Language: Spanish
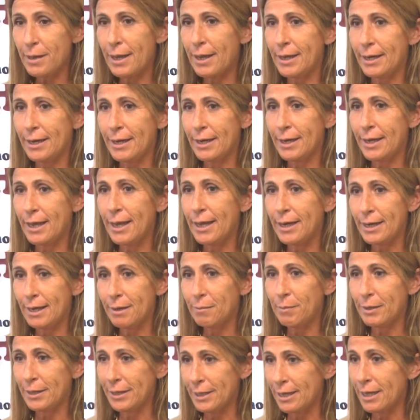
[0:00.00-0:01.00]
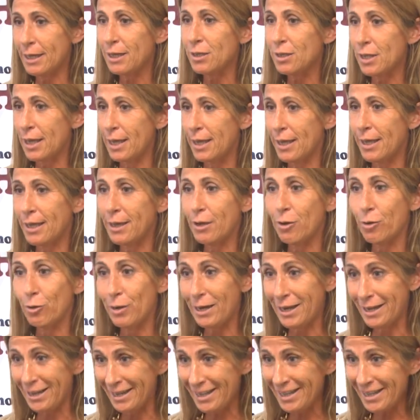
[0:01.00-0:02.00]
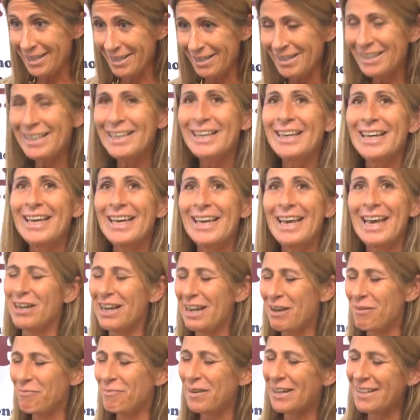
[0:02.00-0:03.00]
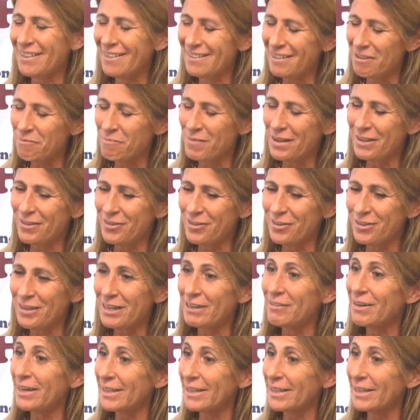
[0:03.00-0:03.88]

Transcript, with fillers: eh, Ana María Agelioni, con la participación de una